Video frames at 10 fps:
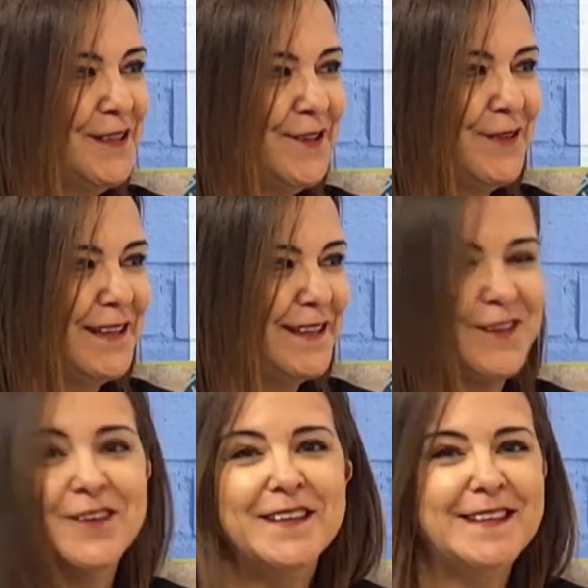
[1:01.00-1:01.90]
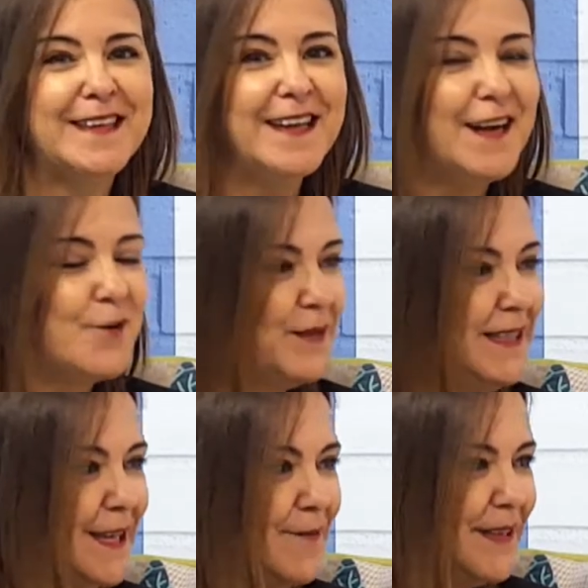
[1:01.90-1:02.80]
de tu anterior entrega,
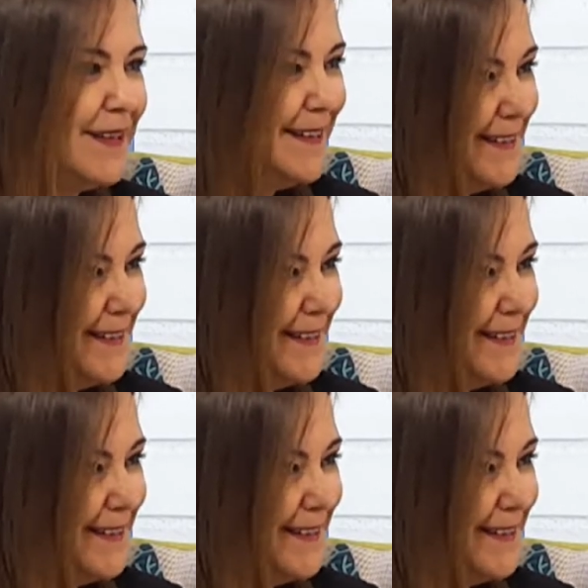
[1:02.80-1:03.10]
cuéntame.